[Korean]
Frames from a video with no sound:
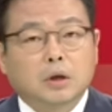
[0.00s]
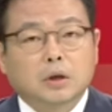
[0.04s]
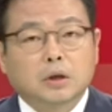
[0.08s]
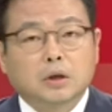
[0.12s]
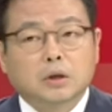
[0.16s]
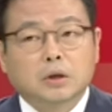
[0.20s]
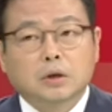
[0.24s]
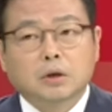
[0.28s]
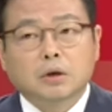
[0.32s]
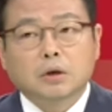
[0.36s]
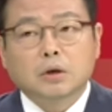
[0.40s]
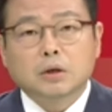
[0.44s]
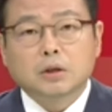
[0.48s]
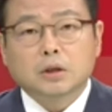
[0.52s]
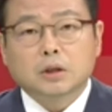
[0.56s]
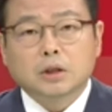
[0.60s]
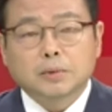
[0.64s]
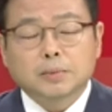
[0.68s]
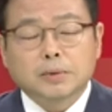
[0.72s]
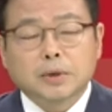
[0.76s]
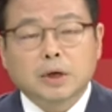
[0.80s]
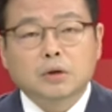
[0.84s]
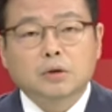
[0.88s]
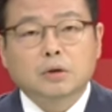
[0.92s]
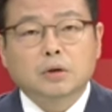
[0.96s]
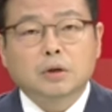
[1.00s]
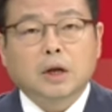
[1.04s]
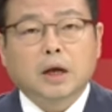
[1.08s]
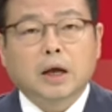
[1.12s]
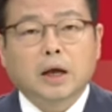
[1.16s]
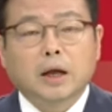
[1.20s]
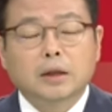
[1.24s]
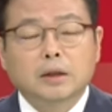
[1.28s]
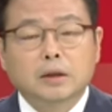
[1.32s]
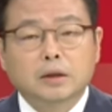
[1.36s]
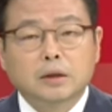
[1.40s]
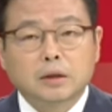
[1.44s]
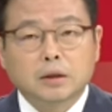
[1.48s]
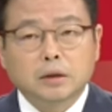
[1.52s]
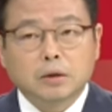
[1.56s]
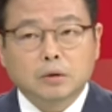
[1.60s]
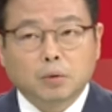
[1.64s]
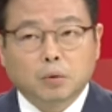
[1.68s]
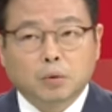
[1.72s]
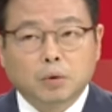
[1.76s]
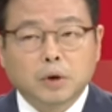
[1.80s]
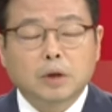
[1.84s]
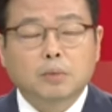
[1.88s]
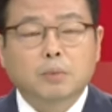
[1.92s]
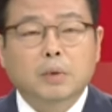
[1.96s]
2024년 한
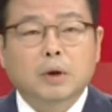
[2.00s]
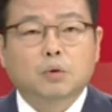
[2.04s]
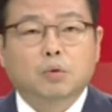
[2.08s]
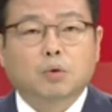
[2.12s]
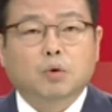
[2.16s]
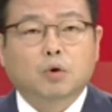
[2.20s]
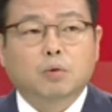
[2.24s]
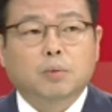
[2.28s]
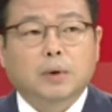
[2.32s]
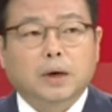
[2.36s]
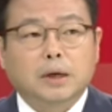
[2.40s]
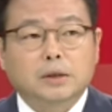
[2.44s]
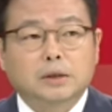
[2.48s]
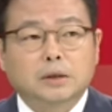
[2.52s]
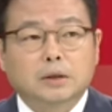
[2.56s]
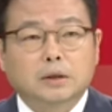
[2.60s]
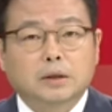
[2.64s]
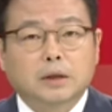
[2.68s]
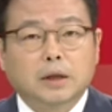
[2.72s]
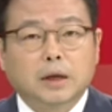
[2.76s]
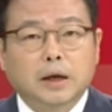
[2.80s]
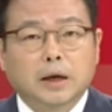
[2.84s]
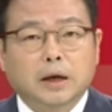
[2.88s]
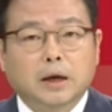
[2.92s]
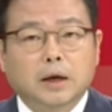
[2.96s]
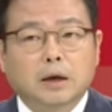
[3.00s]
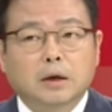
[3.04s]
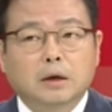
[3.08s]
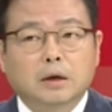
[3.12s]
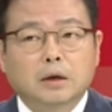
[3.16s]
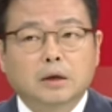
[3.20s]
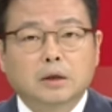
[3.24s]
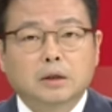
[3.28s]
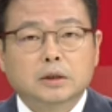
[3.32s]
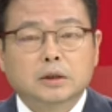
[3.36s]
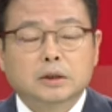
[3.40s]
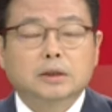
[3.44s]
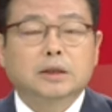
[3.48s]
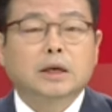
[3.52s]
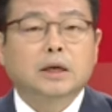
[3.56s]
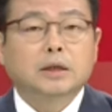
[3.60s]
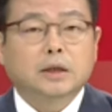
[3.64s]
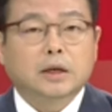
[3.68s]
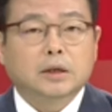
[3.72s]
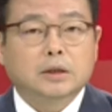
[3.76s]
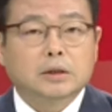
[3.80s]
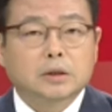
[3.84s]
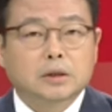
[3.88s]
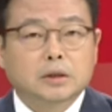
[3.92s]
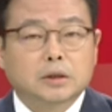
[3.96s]
올해만 놓고 봤을 때
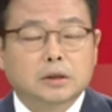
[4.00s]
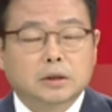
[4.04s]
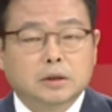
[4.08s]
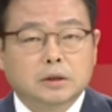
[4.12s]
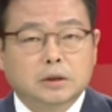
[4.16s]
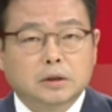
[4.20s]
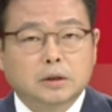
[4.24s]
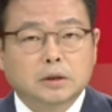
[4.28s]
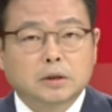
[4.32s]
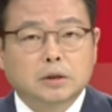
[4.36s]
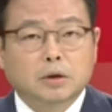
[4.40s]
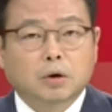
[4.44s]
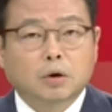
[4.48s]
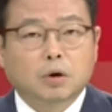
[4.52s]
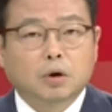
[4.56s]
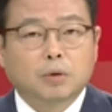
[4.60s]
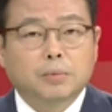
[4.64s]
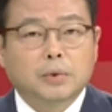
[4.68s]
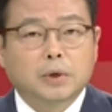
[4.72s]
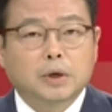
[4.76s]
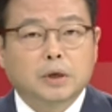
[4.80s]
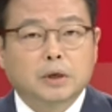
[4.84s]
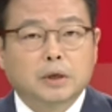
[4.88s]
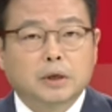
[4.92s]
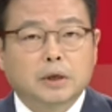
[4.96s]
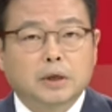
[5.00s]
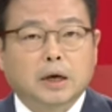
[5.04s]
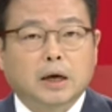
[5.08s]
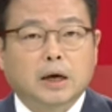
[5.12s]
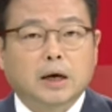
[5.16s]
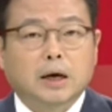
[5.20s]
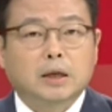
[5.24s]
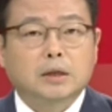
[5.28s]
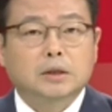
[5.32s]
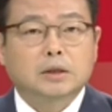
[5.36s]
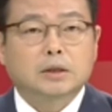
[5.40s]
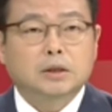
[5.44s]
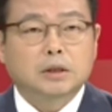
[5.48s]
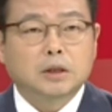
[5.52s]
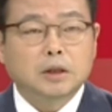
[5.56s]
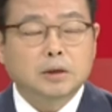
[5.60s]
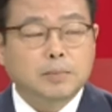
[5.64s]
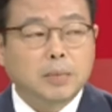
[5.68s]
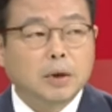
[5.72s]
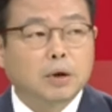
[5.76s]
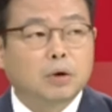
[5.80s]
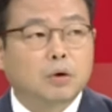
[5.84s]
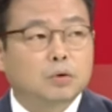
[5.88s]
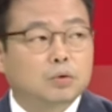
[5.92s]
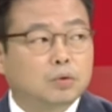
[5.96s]
시장 예측치는 영업이익이 약 한
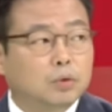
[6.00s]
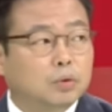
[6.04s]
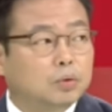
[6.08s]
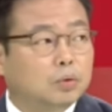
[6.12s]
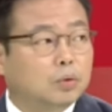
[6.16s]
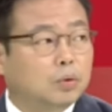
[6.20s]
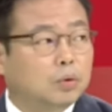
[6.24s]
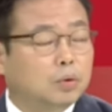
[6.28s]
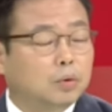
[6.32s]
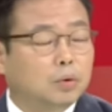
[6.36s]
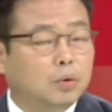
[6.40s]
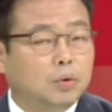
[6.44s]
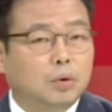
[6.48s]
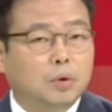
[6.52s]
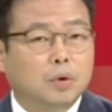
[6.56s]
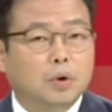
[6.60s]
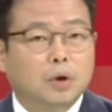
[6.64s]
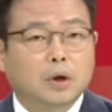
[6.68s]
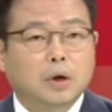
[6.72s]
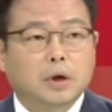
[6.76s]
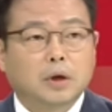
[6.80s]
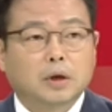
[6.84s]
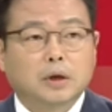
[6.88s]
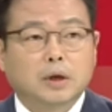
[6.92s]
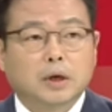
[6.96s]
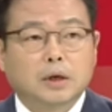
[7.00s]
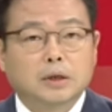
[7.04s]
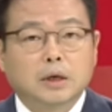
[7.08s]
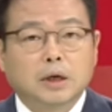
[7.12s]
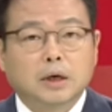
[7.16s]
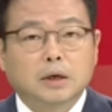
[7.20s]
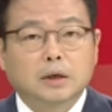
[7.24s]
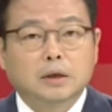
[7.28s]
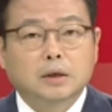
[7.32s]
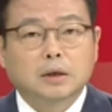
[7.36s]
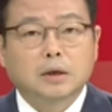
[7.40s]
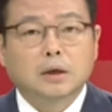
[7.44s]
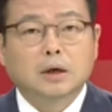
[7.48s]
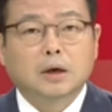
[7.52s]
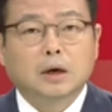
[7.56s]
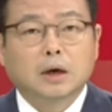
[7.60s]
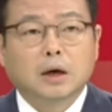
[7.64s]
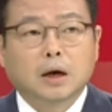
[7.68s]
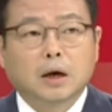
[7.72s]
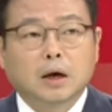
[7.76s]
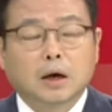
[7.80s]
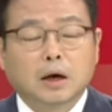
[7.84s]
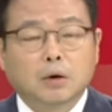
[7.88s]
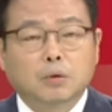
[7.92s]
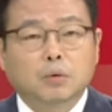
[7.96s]
700억 정도로 예상을
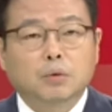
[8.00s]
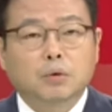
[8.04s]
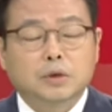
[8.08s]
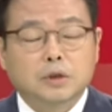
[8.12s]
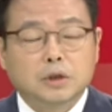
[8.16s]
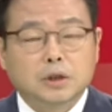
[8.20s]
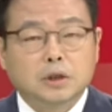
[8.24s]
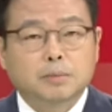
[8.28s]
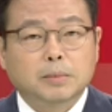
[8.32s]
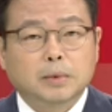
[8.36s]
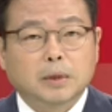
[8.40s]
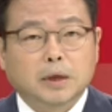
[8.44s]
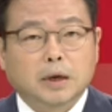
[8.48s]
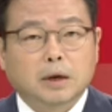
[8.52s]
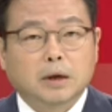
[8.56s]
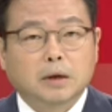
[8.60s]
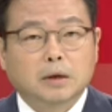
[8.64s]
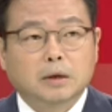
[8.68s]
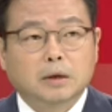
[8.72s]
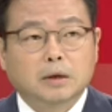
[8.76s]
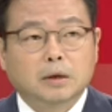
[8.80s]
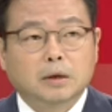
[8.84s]
하고 있습니다.